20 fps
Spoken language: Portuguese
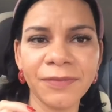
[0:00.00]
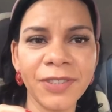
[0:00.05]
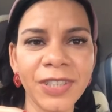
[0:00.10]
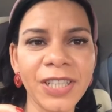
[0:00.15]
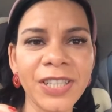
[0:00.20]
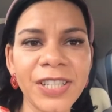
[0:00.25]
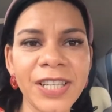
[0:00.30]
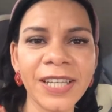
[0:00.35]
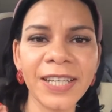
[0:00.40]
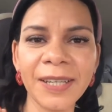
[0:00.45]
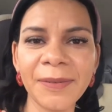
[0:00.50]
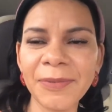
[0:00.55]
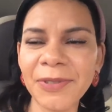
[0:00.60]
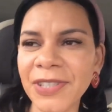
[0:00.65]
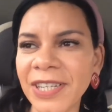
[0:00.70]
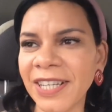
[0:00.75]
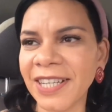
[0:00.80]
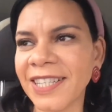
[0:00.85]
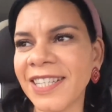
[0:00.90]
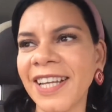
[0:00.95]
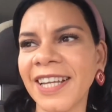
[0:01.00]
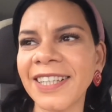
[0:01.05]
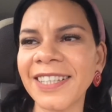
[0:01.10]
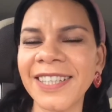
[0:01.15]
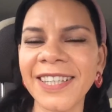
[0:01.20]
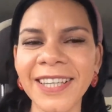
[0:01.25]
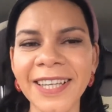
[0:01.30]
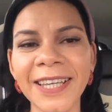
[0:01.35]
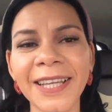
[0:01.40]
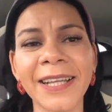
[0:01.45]
Já chegamos, gente,
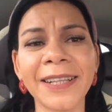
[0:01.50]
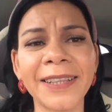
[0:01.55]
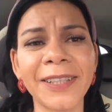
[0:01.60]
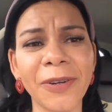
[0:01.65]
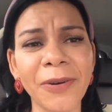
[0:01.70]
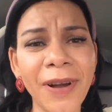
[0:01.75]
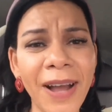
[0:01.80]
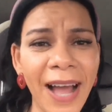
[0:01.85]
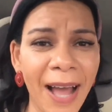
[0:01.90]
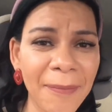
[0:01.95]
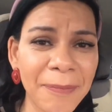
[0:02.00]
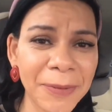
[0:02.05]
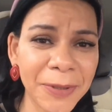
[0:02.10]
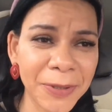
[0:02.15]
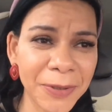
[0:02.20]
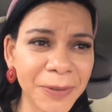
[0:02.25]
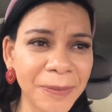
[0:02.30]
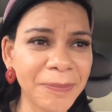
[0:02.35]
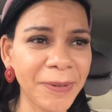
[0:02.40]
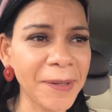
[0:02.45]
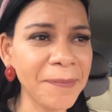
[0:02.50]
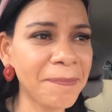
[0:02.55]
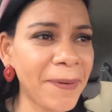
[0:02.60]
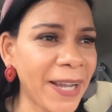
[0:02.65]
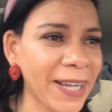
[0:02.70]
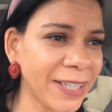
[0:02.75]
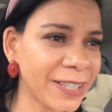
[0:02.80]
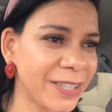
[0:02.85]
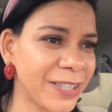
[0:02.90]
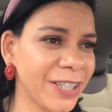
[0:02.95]
aqui é tão rápido, bem
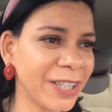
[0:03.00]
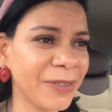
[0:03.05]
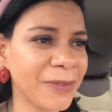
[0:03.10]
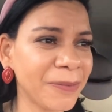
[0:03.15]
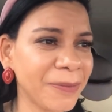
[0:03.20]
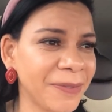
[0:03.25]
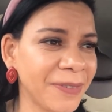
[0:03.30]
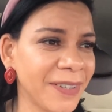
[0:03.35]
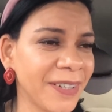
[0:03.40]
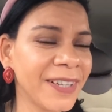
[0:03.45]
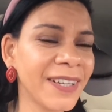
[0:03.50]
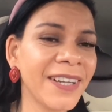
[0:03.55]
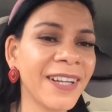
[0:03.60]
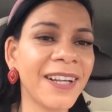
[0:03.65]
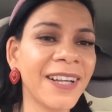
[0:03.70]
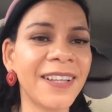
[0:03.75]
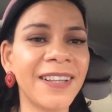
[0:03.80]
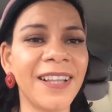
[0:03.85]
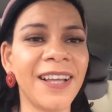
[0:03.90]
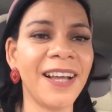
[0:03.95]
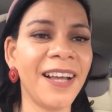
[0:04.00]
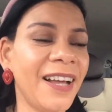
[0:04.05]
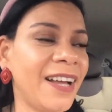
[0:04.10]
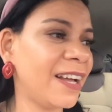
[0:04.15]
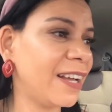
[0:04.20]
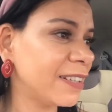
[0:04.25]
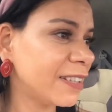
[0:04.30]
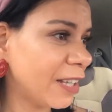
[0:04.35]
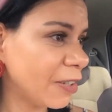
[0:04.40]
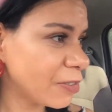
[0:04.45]
pertinho
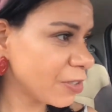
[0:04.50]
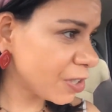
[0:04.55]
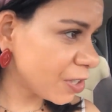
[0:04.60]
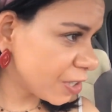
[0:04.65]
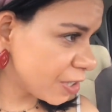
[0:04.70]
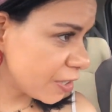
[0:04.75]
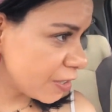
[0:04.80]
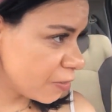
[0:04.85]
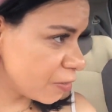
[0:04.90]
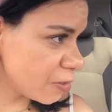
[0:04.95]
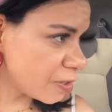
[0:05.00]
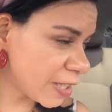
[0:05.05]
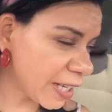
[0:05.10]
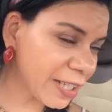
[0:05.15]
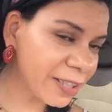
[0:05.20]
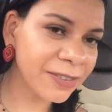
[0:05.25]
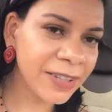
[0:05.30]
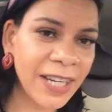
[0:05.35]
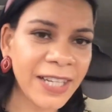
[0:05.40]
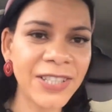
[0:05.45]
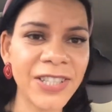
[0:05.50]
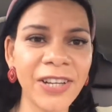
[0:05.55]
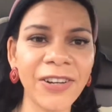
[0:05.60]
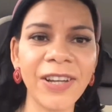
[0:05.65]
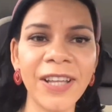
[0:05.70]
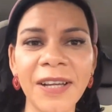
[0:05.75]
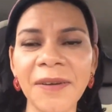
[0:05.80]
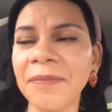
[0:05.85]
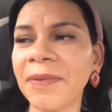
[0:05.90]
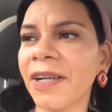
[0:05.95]
da, da onde a gente do centro, né, de
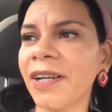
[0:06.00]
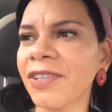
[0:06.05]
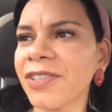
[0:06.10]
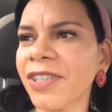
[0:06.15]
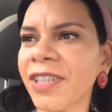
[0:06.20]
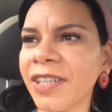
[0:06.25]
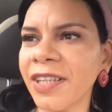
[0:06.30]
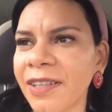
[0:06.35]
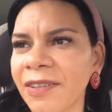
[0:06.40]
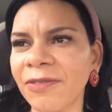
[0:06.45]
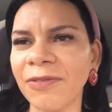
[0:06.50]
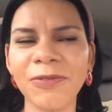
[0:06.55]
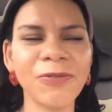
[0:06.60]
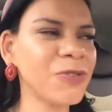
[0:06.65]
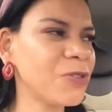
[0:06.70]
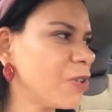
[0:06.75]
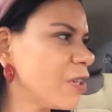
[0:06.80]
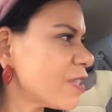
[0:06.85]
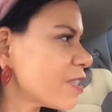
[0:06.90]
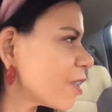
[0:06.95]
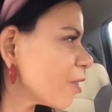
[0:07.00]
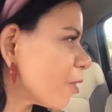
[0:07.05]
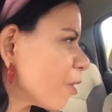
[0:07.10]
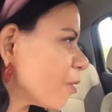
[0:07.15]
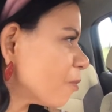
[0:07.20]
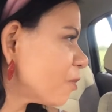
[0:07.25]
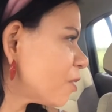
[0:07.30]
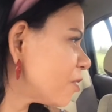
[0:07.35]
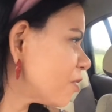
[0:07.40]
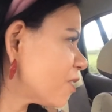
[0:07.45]
Alhambra, acho que uns 2
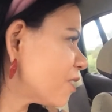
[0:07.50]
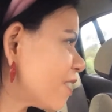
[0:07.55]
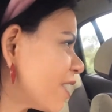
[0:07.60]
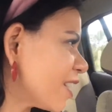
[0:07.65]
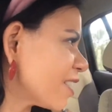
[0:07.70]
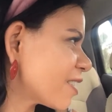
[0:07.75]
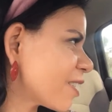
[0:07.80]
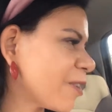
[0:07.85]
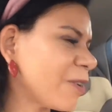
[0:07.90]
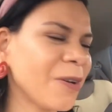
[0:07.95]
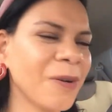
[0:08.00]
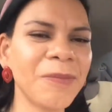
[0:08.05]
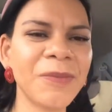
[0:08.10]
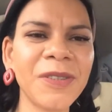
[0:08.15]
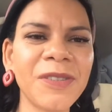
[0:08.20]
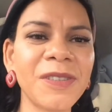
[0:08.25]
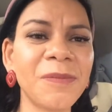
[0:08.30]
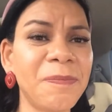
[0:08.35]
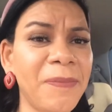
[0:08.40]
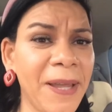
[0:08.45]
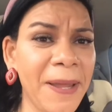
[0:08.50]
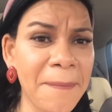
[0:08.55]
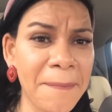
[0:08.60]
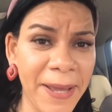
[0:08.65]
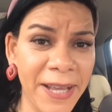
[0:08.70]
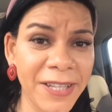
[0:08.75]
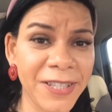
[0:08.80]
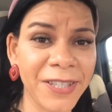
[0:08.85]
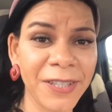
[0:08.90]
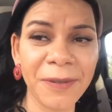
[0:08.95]
km, 3 km, bem
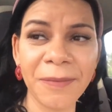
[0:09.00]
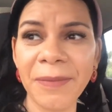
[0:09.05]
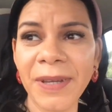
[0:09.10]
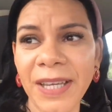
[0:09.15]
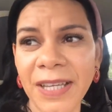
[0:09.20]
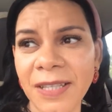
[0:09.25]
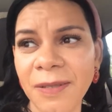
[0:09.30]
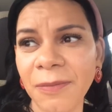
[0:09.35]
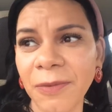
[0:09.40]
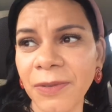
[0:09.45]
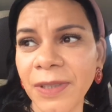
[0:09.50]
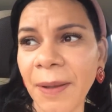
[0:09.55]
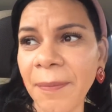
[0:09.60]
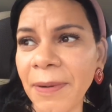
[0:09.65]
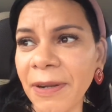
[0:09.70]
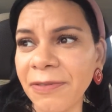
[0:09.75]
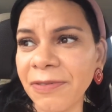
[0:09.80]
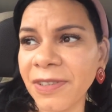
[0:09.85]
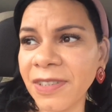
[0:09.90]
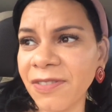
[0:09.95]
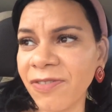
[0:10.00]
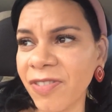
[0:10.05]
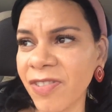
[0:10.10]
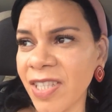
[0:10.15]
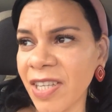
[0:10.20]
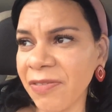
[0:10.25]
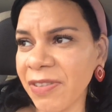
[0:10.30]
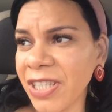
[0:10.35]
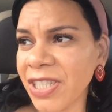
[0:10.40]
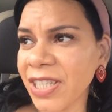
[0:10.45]
pertinho mesmo. Dá pra ver se
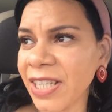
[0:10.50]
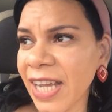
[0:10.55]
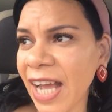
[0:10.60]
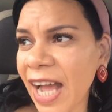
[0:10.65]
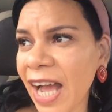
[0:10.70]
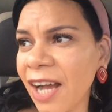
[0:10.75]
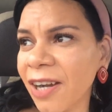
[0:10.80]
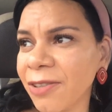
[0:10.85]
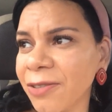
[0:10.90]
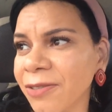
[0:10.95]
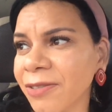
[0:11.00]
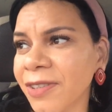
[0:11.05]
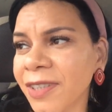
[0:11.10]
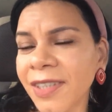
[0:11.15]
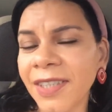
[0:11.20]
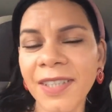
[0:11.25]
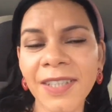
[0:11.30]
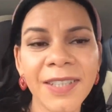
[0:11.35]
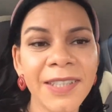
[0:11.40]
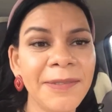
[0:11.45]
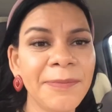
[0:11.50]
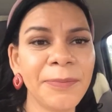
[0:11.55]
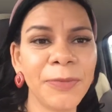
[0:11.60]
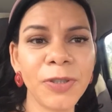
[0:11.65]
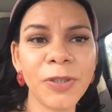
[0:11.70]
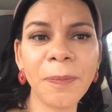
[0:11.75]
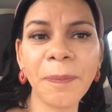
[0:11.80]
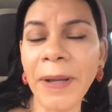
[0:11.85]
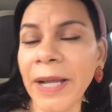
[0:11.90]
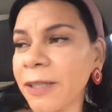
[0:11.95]
você vem de carro,
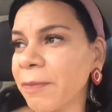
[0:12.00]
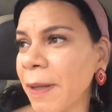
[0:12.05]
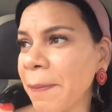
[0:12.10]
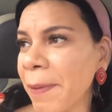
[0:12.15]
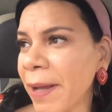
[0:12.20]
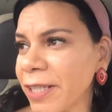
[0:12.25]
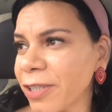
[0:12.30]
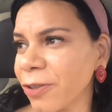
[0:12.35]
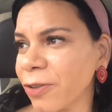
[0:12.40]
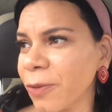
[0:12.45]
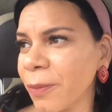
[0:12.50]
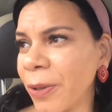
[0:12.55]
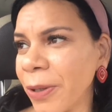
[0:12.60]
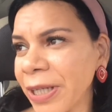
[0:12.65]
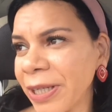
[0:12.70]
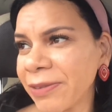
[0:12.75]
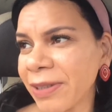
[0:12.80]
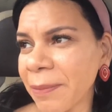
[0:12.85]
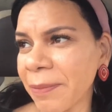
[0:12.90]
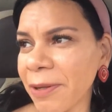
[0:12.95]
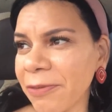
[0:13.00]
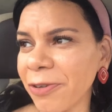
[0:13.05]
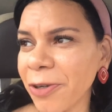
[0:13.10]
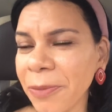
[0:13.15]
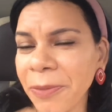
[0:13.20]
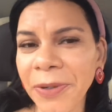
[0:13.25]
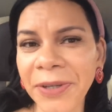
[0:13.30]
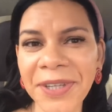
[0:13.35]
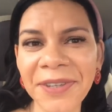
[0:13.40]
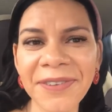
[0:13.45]
muito perto, bem pertinho do moinho, dá pra
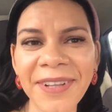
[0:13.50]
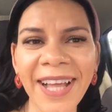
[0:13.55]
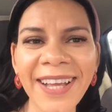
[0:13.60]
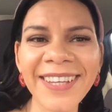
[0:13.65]
ver o moinho